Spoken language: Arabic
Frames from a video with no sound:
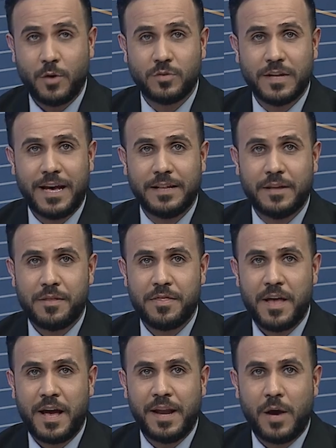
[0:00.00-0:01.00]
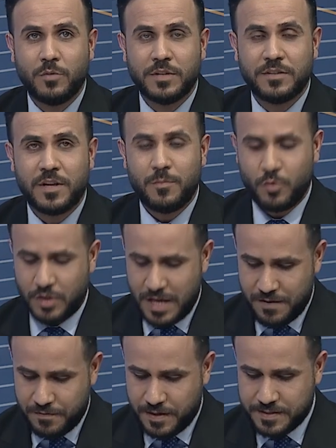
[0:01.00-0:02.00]
لو تحدثنا عن عودة
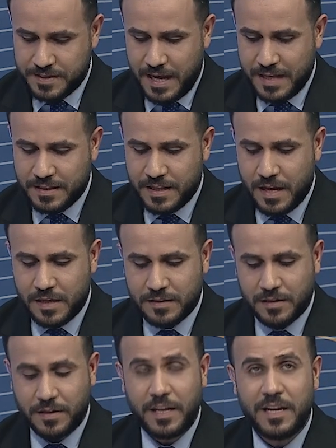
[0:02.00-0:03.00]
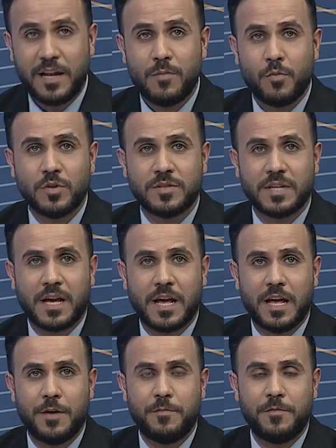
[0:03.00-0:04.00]
المدافع سعد ناطق إلى
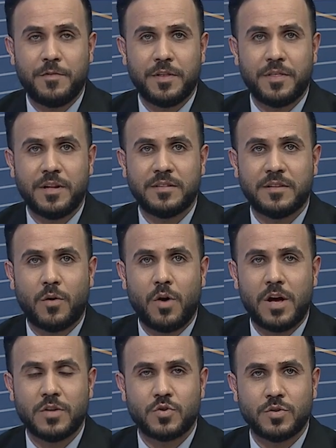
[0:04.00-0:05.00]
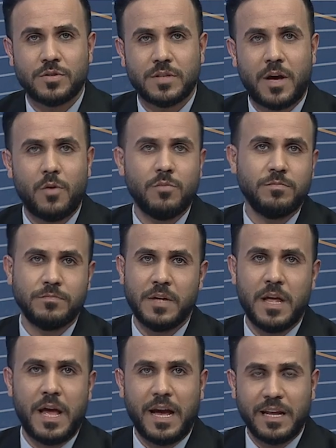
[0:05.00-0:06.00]
المنتخب في ظل تواجد أو
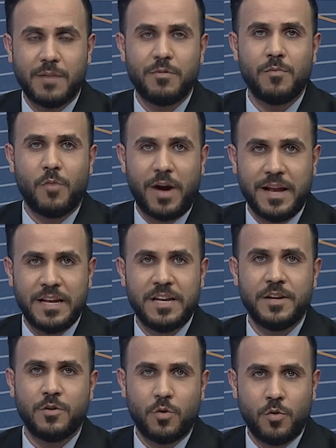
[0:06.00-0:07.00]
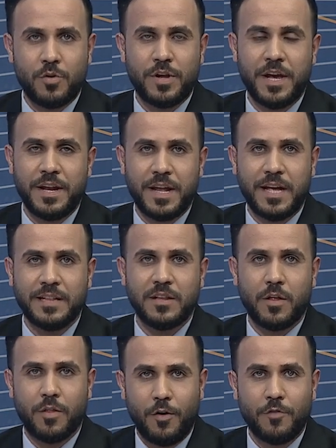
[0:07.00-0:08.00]
أغلب المحللين يقولون إحنا عندنا
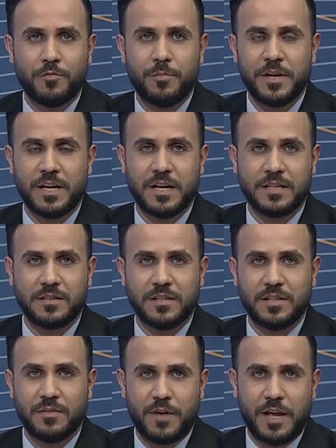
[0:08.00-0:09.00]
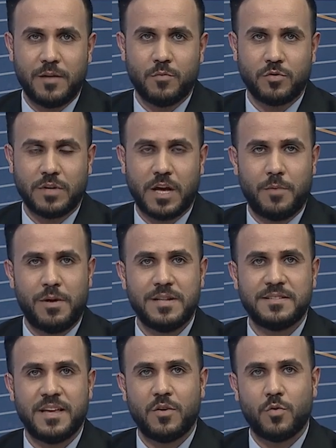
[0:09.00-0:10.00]
ضعف بخط الدفاع للمنتخب هل
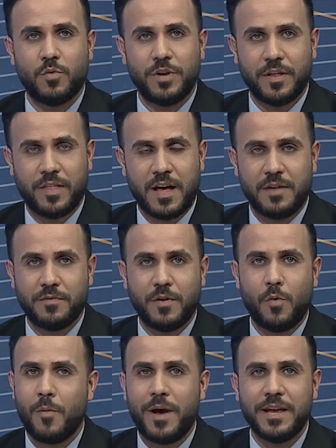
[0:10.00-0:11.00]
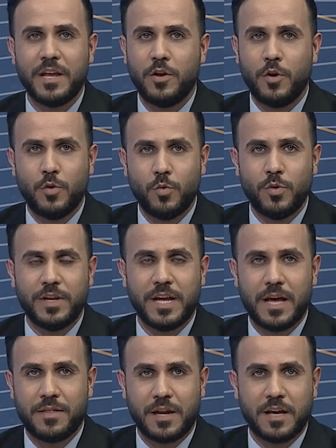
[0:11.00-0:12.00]
سيكون إضافة وما هي الحلول
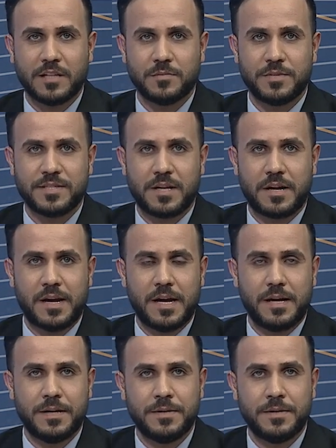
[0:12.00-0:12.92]
لهذا الخط بصراحة